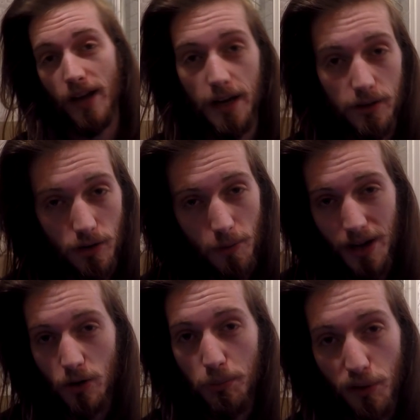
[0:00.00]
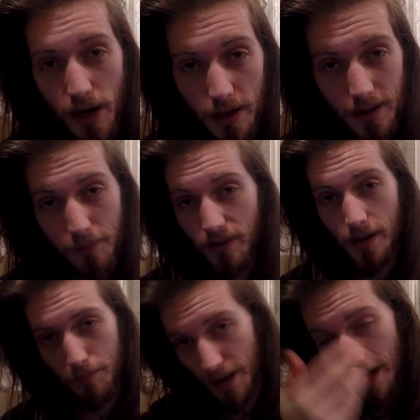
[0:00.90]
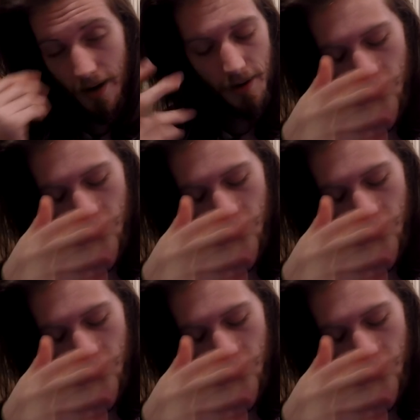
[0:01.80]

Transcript: veneto, no, magno pointa, mia peagra,